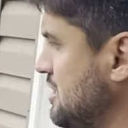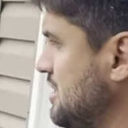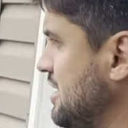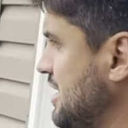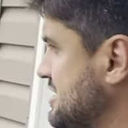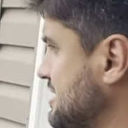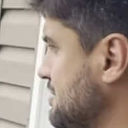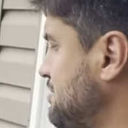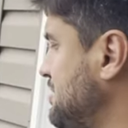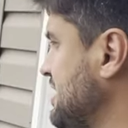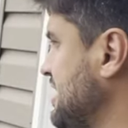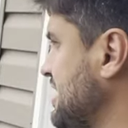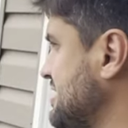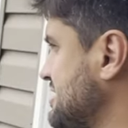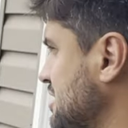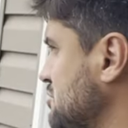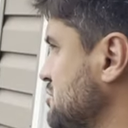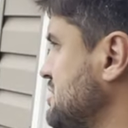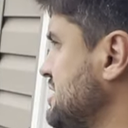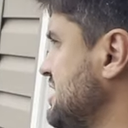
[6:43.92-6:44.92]
E essa
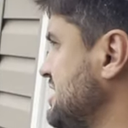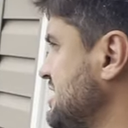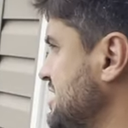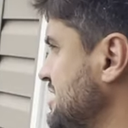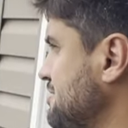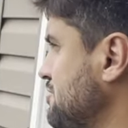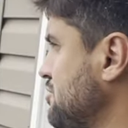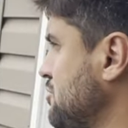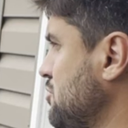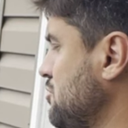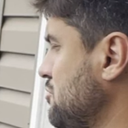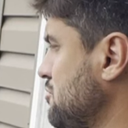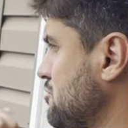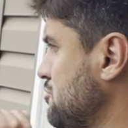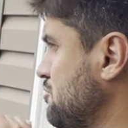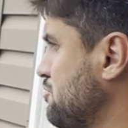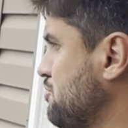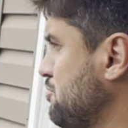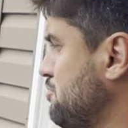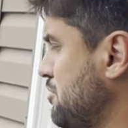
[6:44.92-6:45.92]
aplicação seria por,
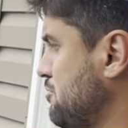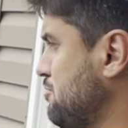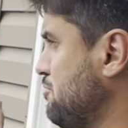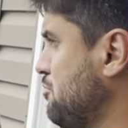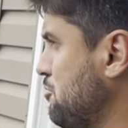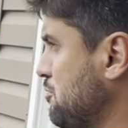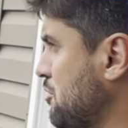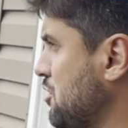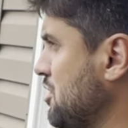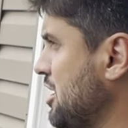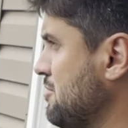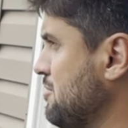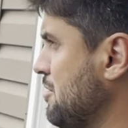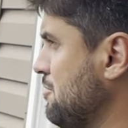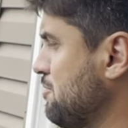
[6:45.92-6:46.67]
um, por, por, programa